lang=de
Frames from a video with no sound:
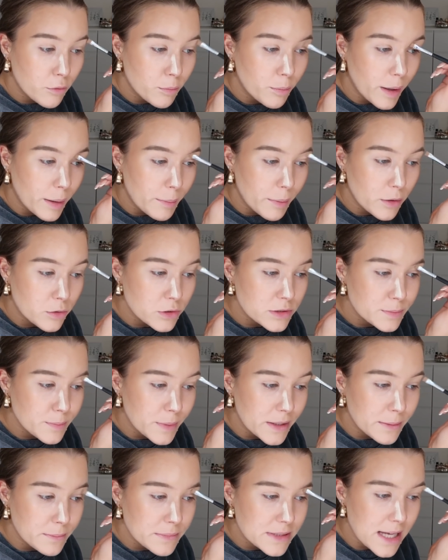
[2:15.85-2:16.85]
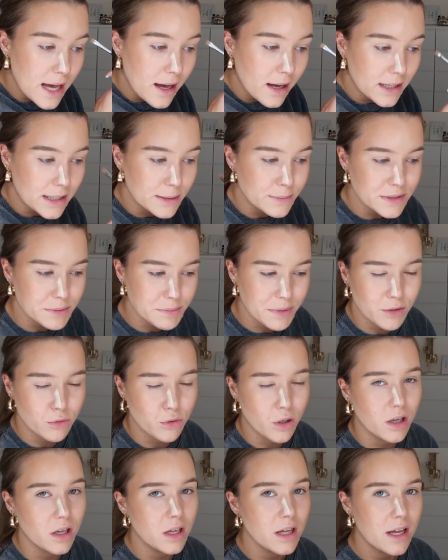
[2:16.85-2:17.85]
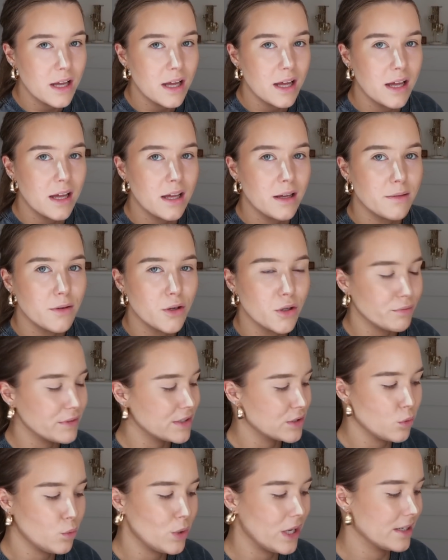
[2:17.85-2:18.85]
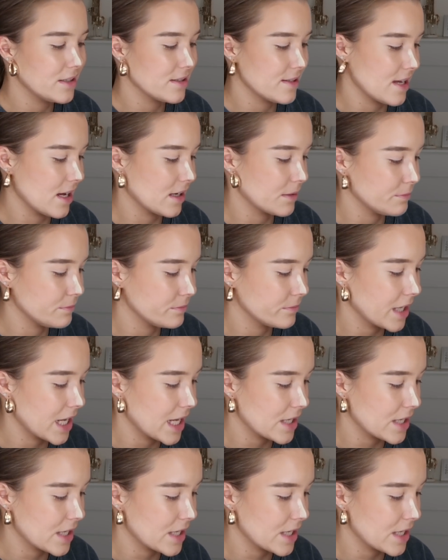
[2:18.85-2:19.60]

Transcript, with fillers: Wobei bei uns bei dem Zara gibt es immer nur irgendwie so weirde Sachen.